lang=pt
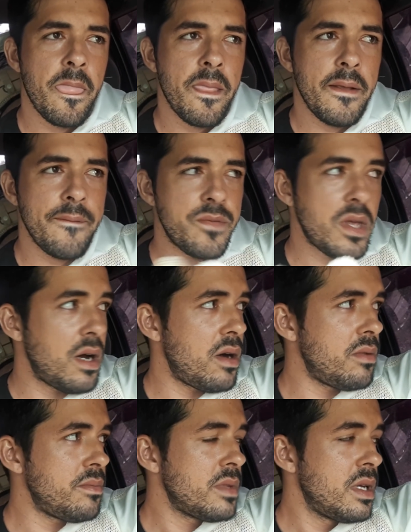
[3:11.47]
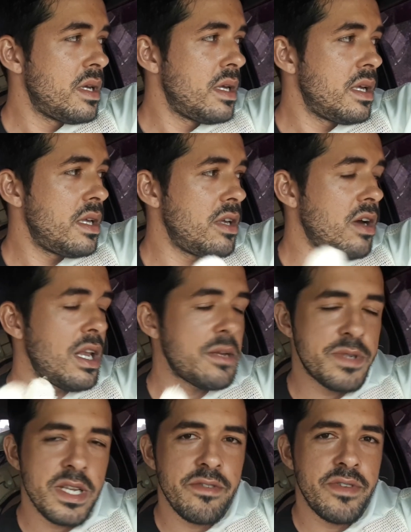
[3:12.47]
Então, e olha para
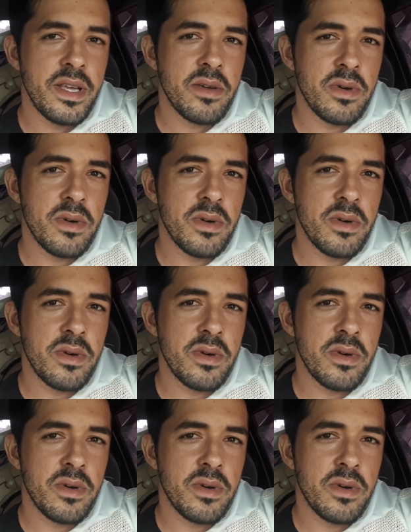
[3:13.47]
você ver,